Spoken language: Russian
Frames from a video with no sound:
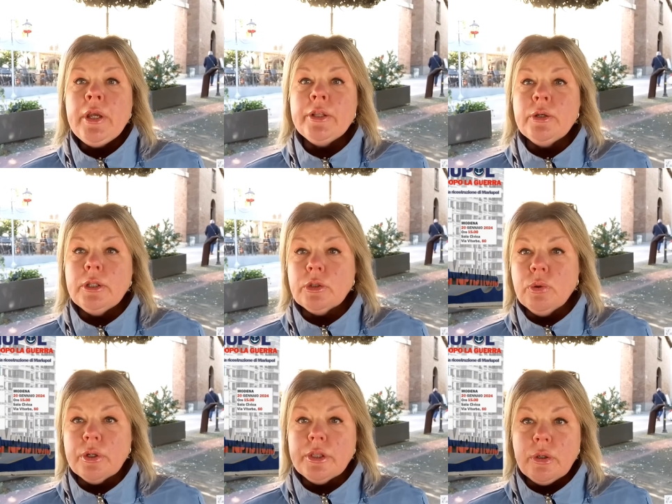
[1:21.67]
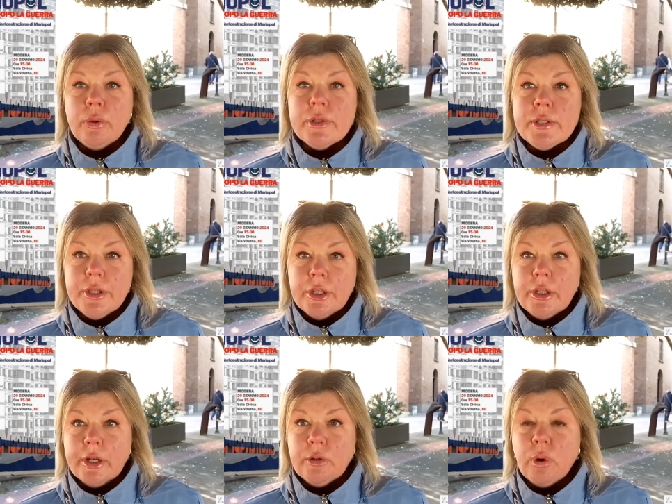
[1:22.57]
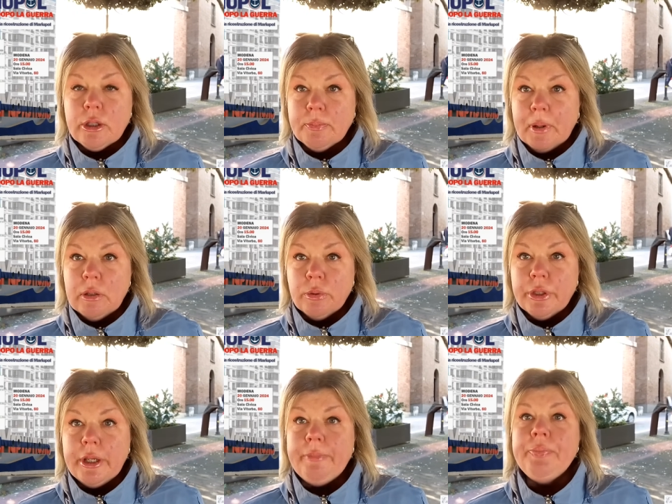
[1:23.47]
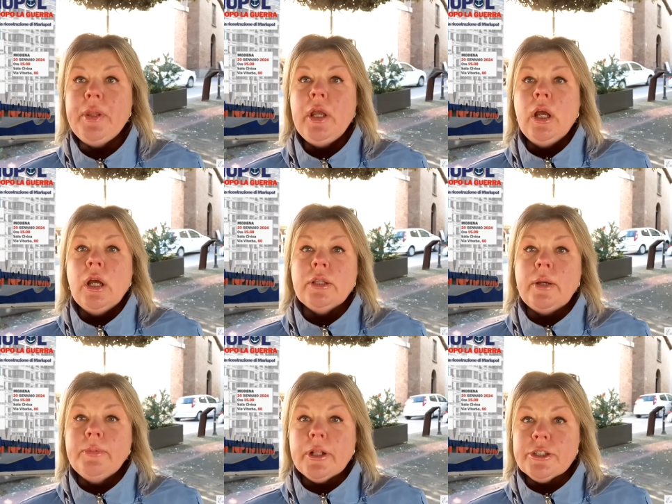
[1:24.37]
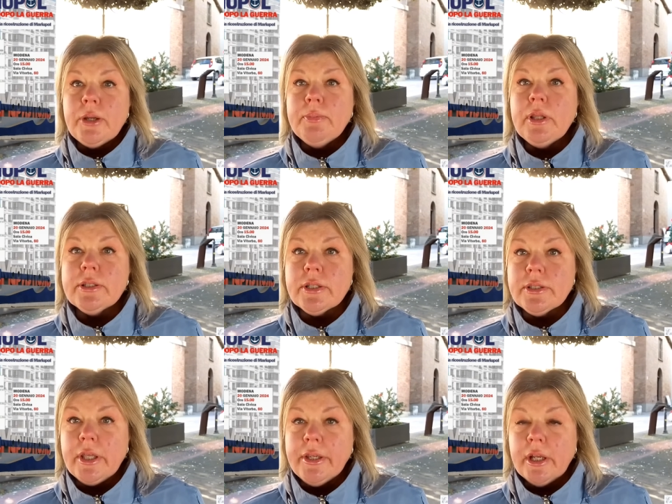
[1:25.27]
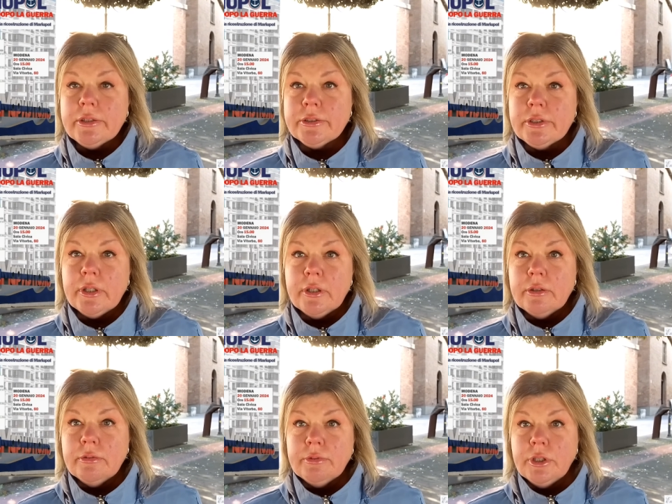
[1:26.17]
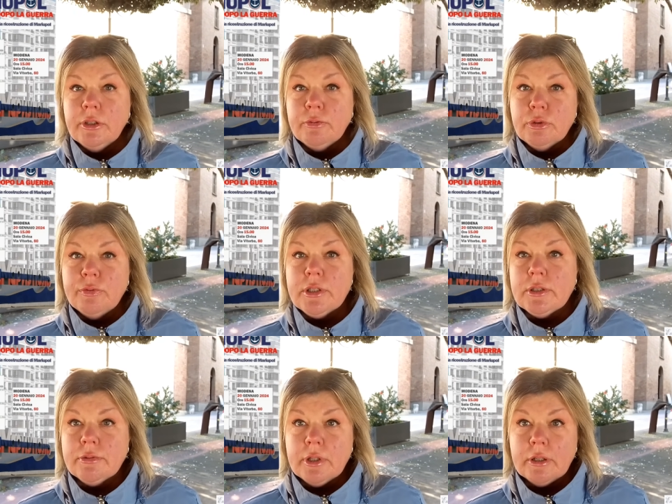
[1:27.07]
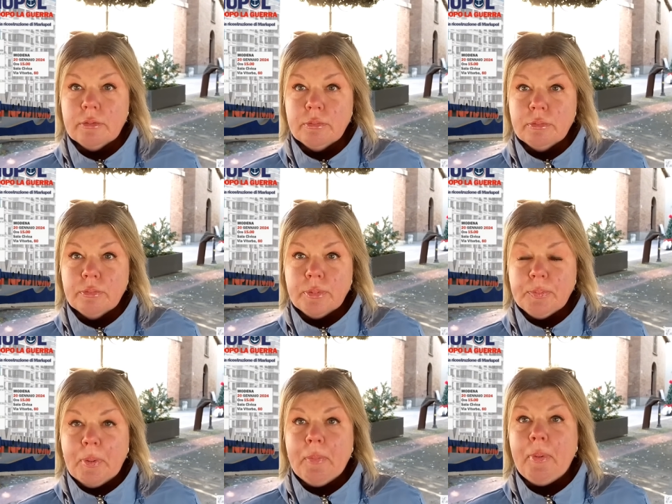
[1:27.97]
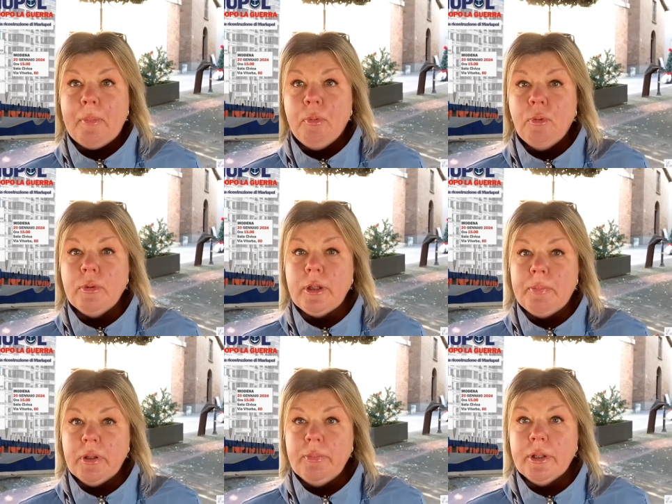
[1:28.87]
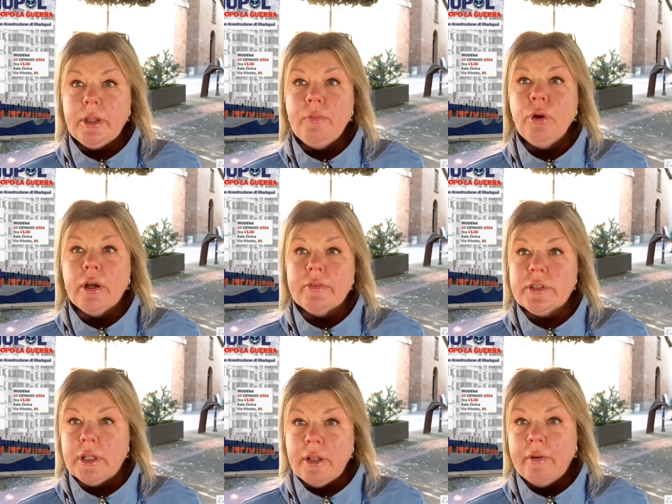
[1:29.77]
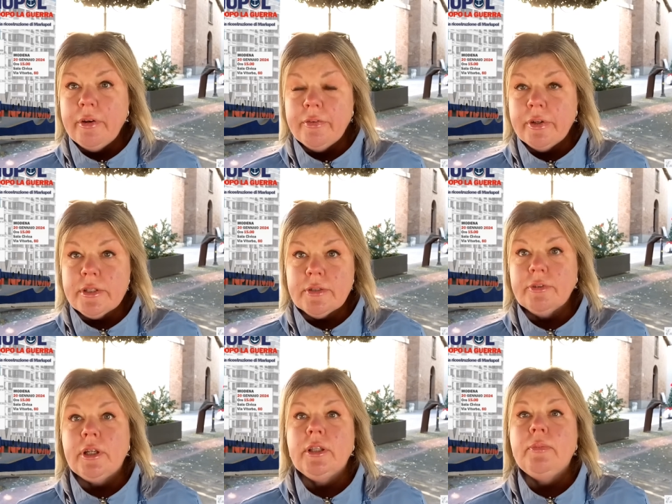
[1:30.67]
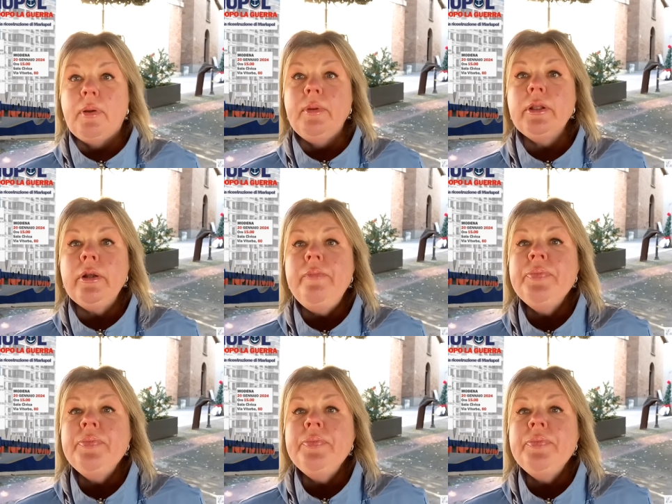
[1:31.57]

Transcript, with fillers: это, этот город находится недалеко от Болонни, там должна была состояться вот эта вот выставка по, по, на предмет того, как восстанавливается в данный момент